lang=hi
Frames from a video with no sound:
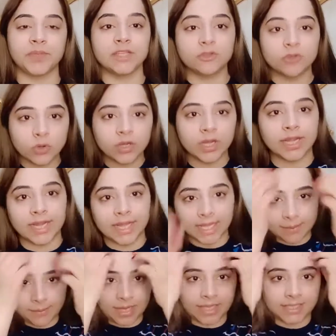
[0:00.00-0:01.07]
इसको करने
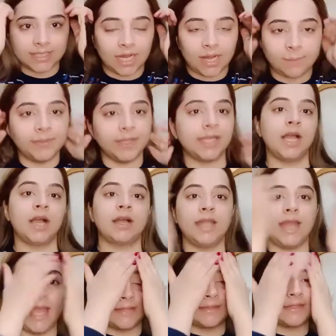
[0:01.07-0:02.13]
के बाद आपने क्या
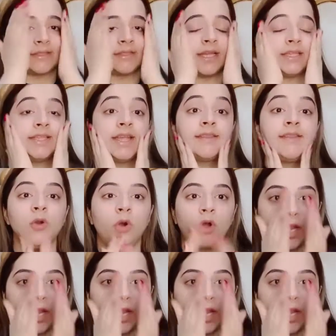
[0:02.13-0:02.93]
करना है एक्सरसाइज ऐसे